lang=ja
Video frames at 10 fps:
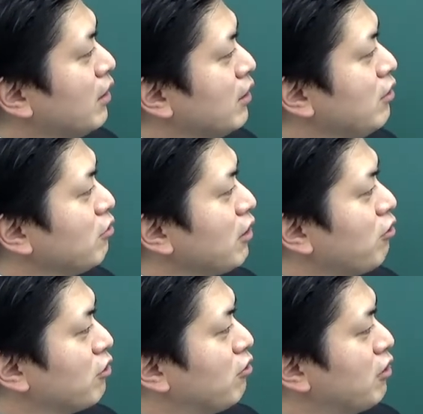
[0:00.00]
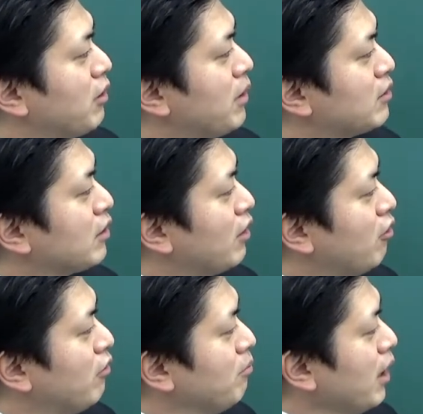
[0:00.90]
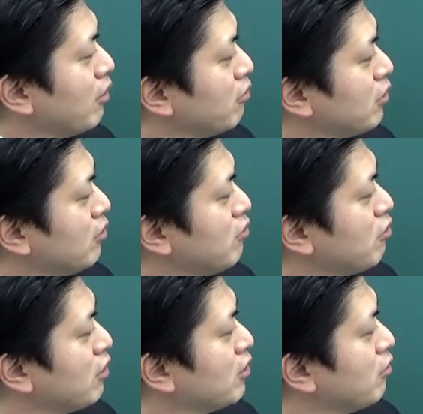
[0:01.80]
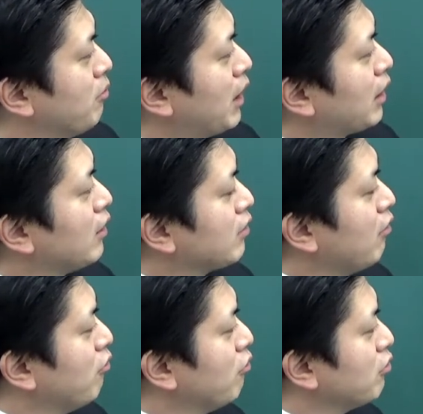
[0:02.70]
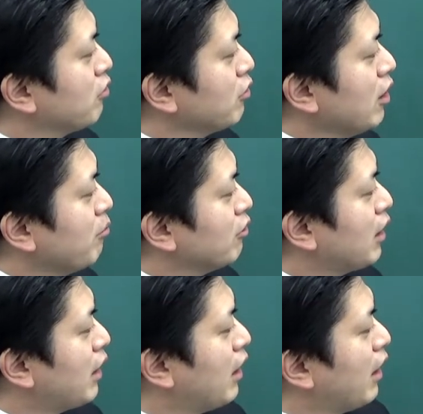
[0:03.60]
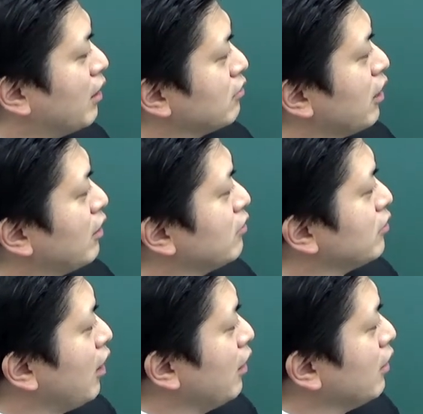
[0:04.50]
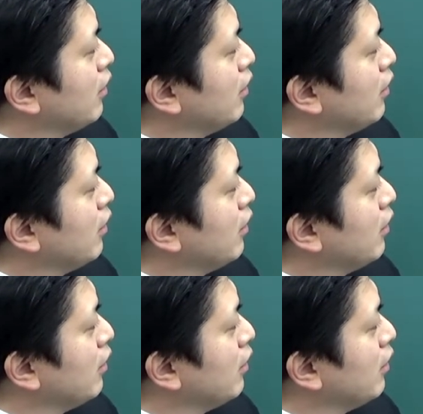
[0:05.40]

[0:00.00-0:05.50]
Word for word: いろんなこと起こりますけど、通常ですと、計算方法の時は問題ないはずなんですね。